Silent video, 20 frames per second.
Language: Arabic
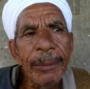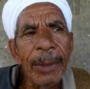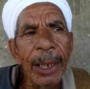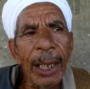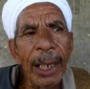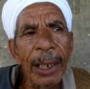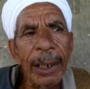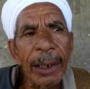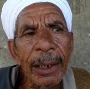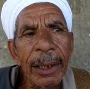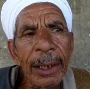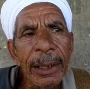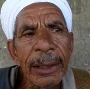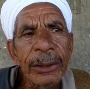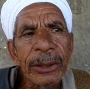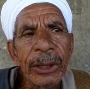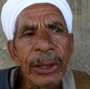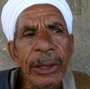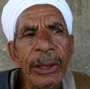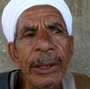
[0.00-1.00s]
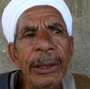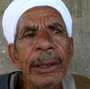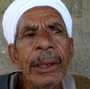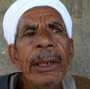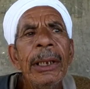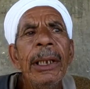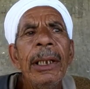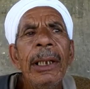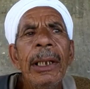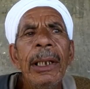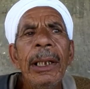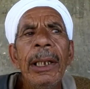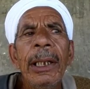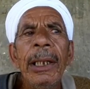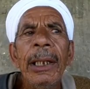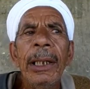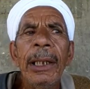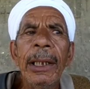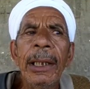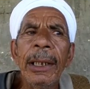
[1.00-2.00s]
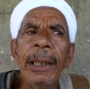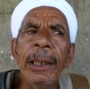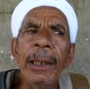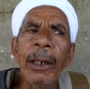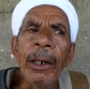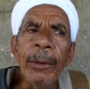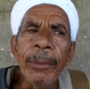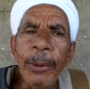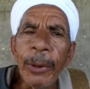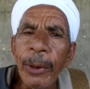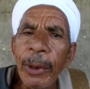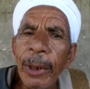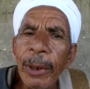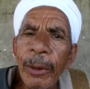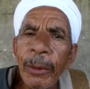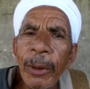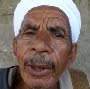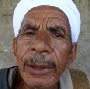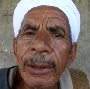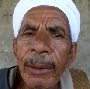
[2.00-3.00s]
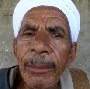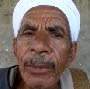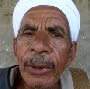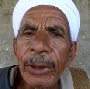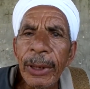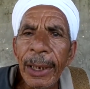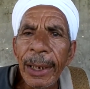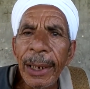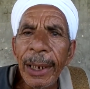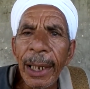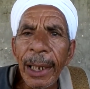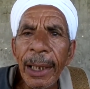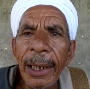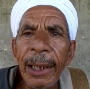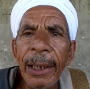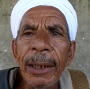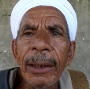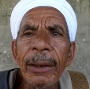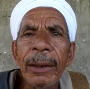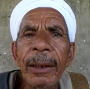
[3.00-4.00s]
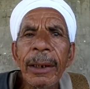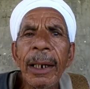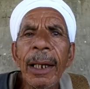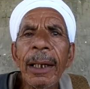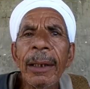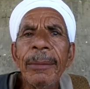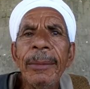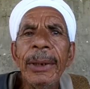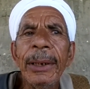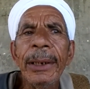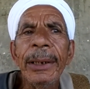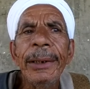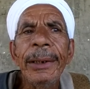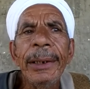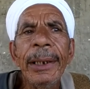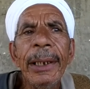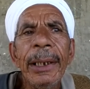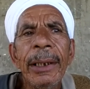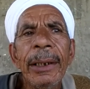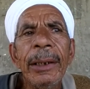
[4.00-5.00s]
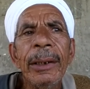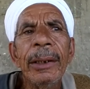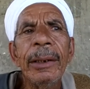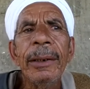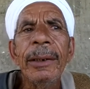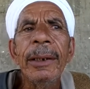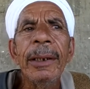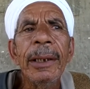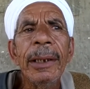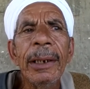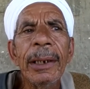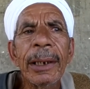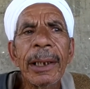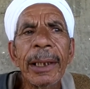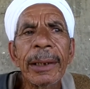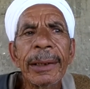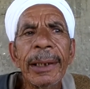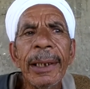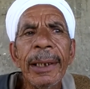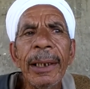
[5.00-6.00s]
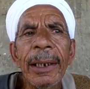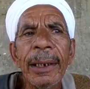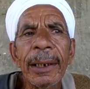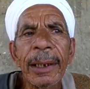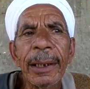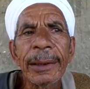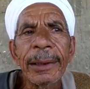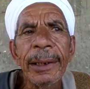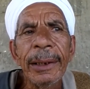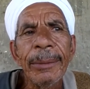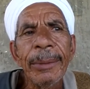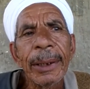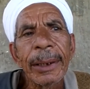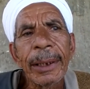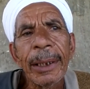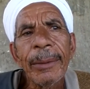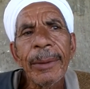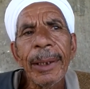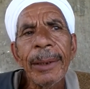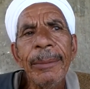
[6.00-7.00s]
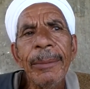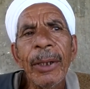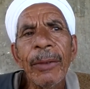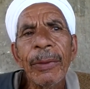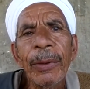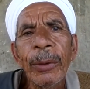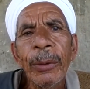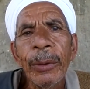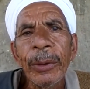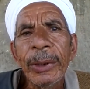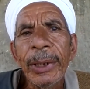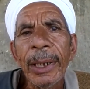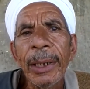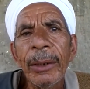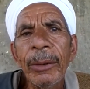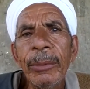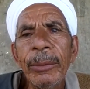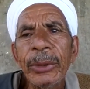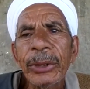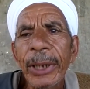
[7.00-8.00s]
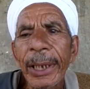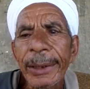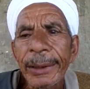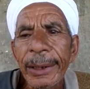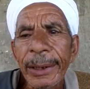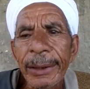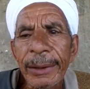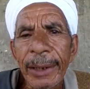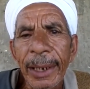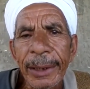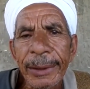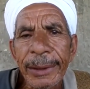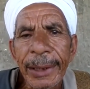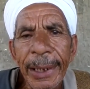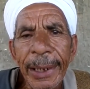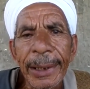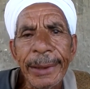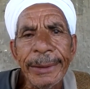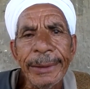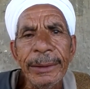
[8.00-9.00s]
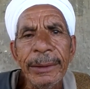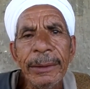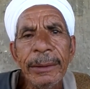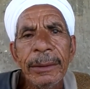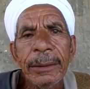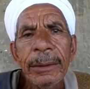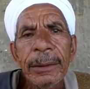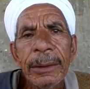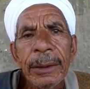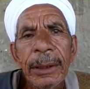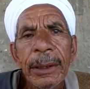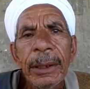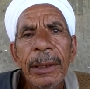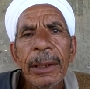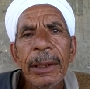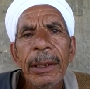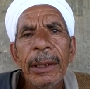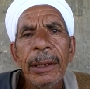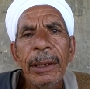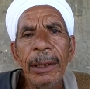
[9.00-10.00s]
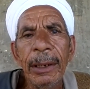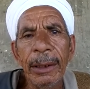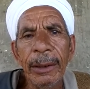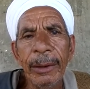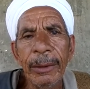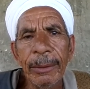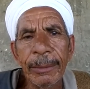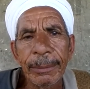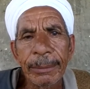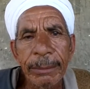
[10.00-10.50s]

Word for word: ما يعرقلش آه، عبور القوات المسلحة رغم انها ان الكتيبة طبعا مفقودة ومش حترجع تاني لانه